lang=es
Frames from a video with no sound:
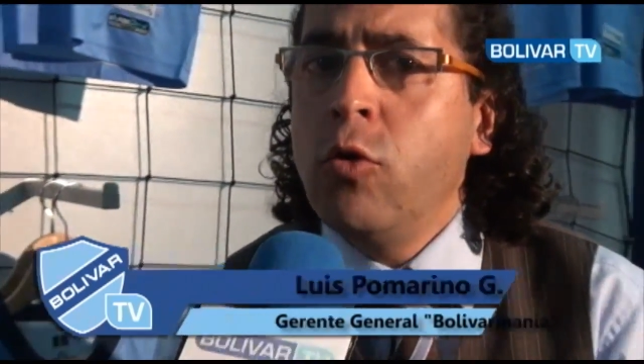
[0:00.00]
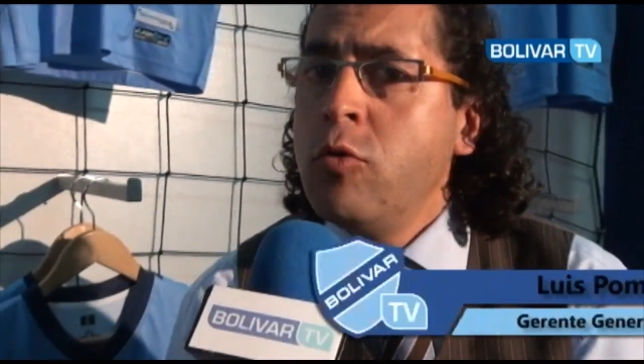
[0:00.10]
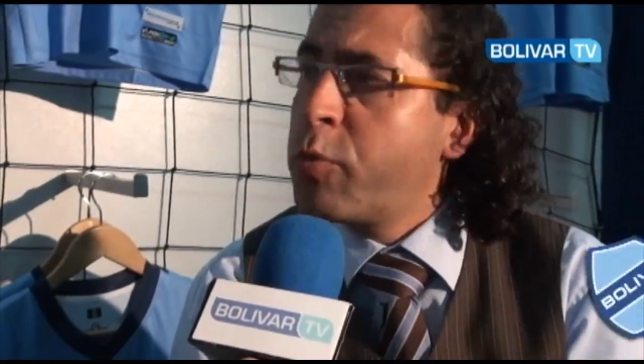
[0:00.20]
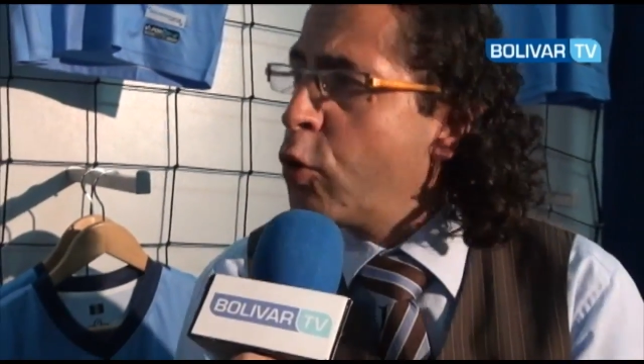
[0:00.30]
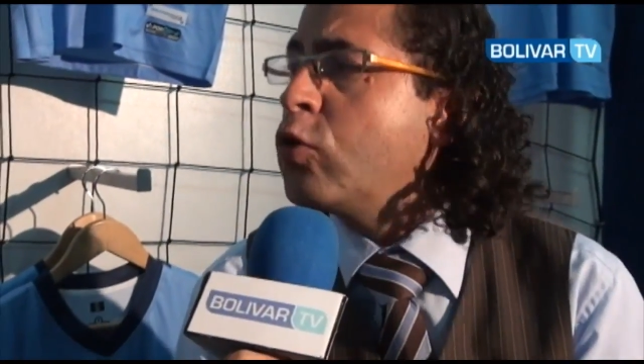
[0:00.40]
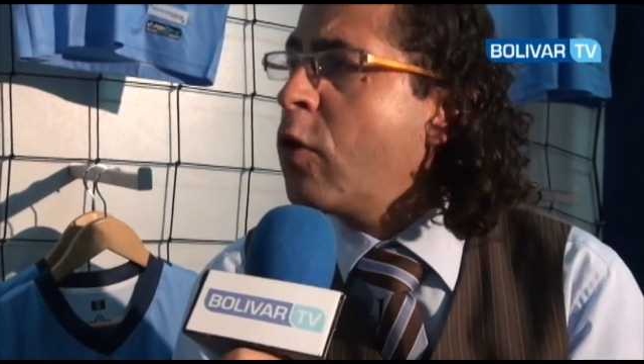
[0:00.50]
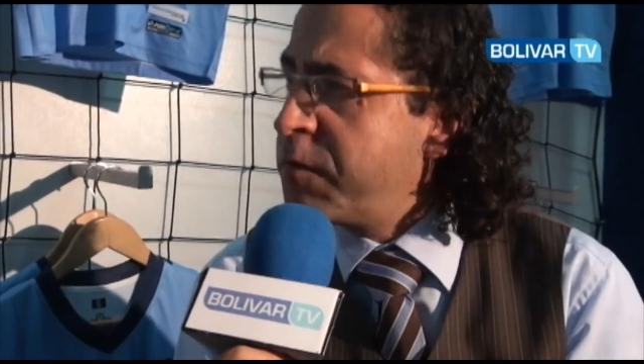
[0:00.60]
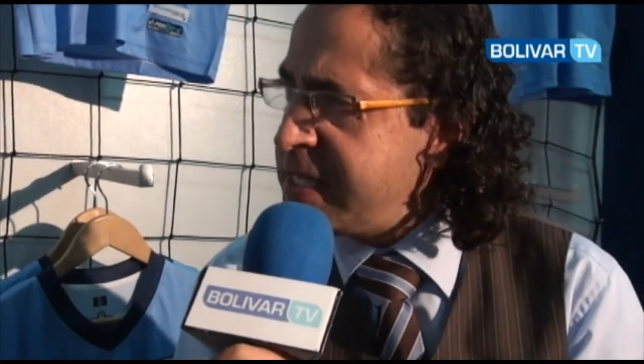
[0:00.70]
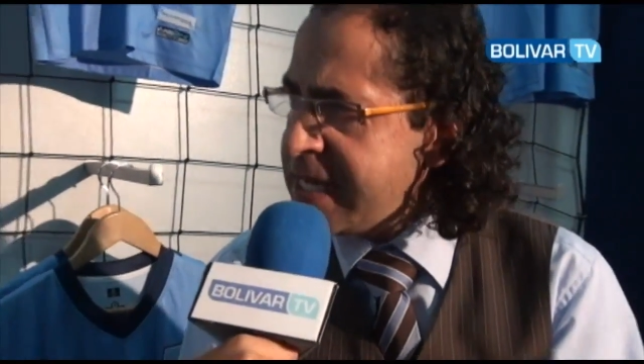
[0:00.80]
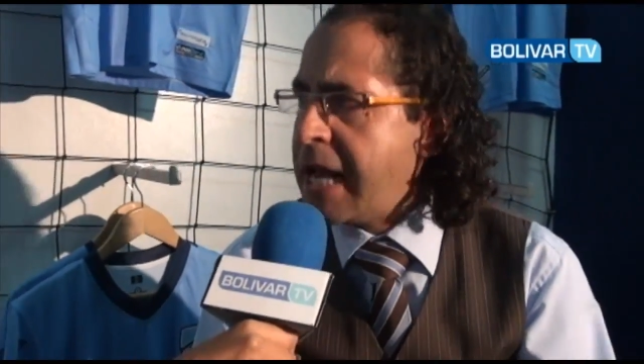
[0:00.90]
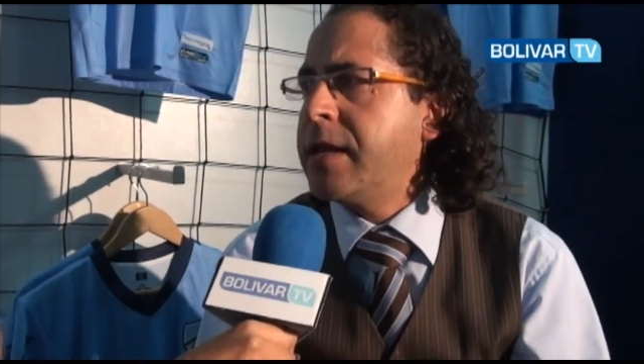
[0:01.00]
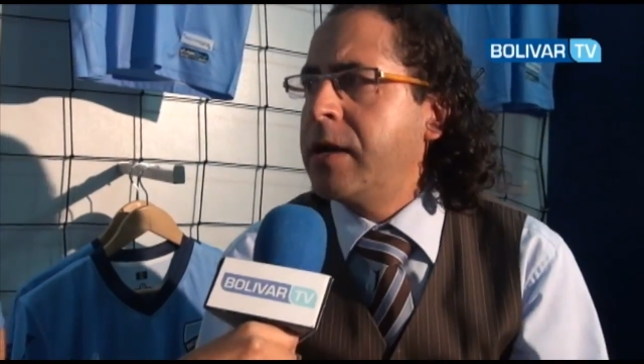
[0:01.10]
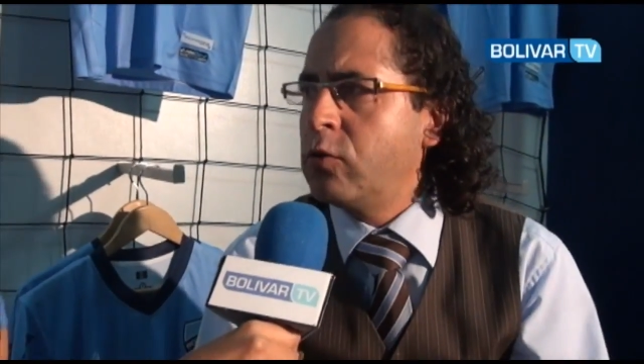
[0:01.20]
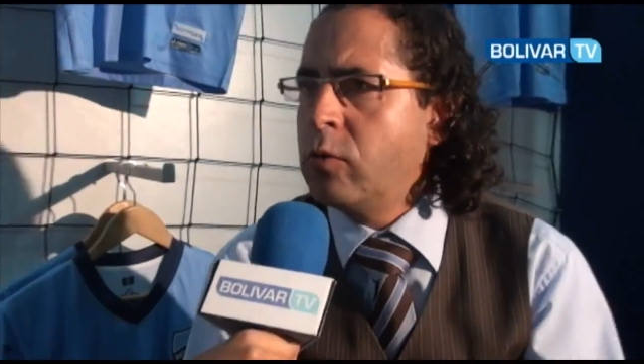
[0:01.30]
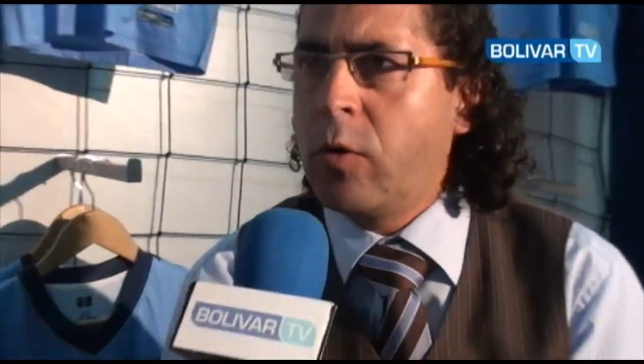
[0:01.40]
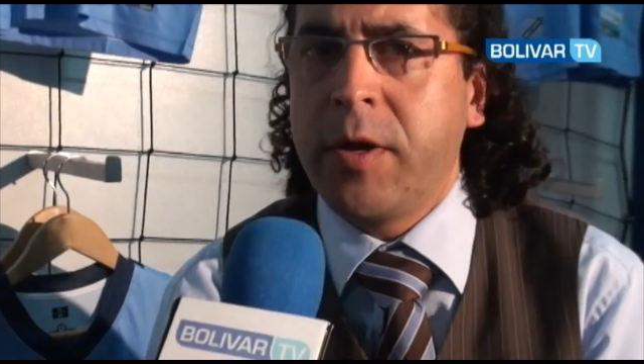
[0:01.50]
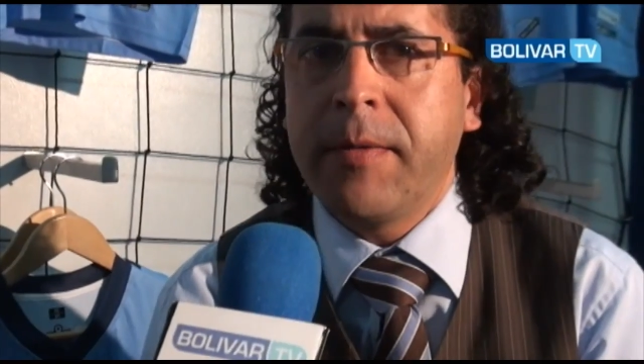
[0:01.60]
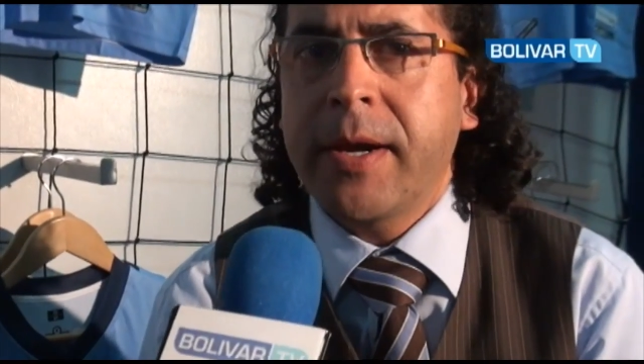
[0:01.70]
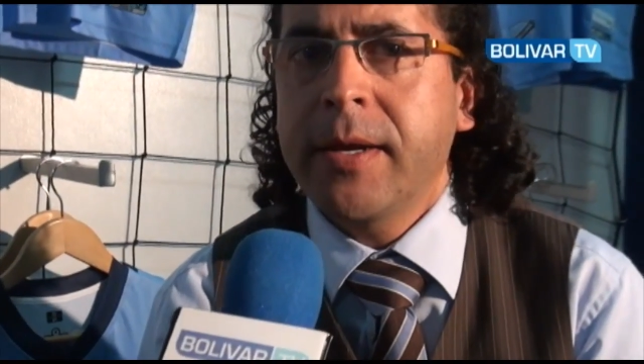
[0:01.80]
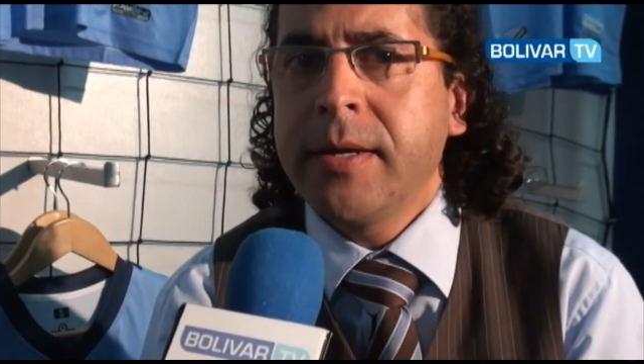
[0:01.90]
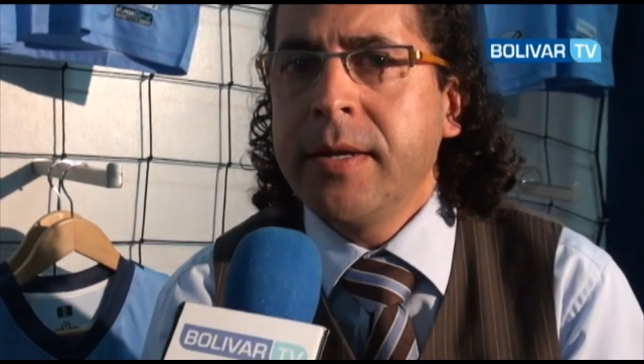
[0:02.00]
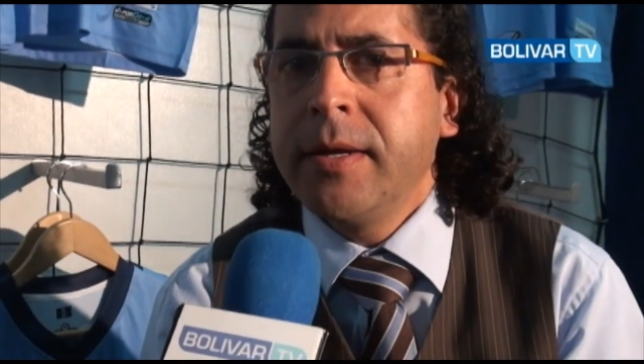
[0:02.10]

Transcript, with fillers: un producto oficial del Club Bolívar